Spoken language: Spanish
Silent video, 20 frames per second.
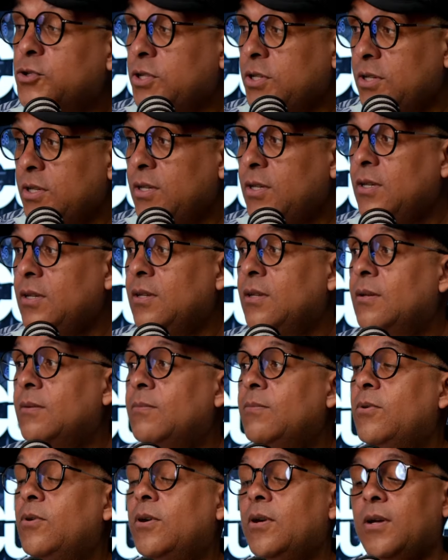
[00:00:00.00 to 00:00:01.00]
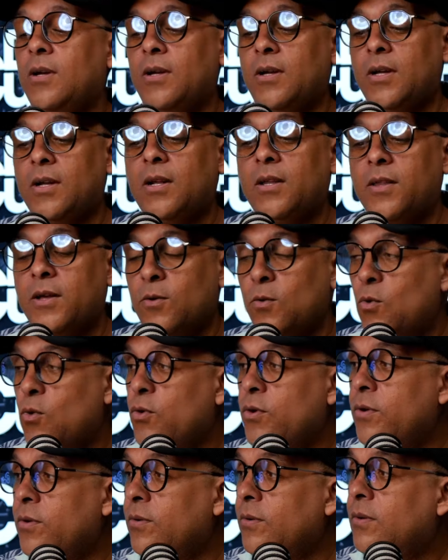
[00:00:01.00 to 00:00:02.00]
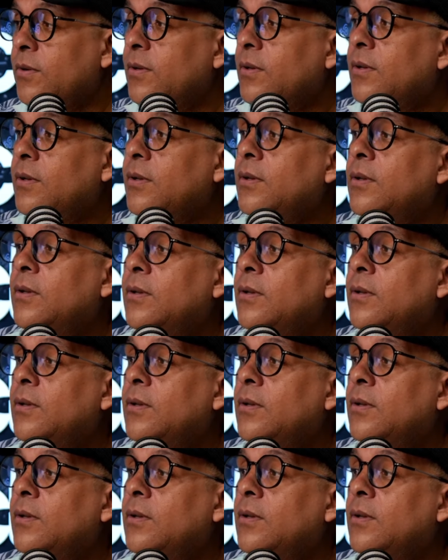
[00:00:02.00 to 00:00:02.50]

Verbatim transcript: sí. Santiago debe saber. Pues, le debo uno. porque después el